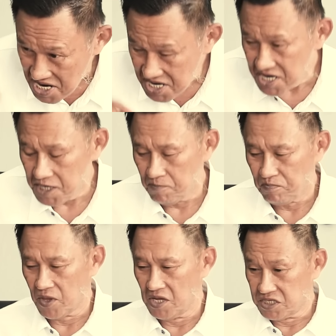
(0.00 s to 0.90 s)
คือ
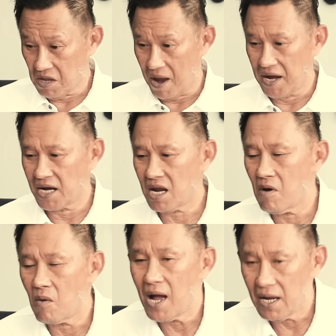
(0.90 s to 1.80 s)
สมัยนั้นเขา
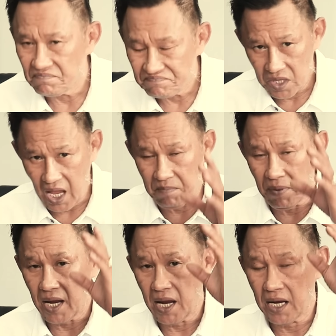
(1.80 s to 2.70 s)
บอกว่าท่าน
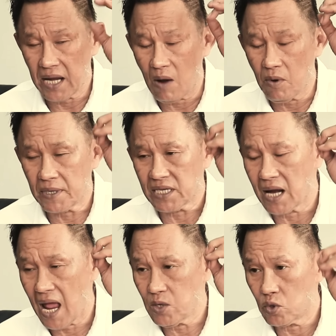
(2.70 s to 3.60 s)
ไปนั่งวิปัสส
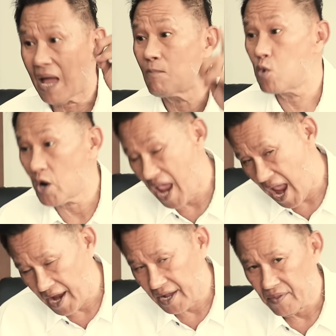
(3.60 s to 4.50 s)
นาอยู่ถ้ำบัวแดง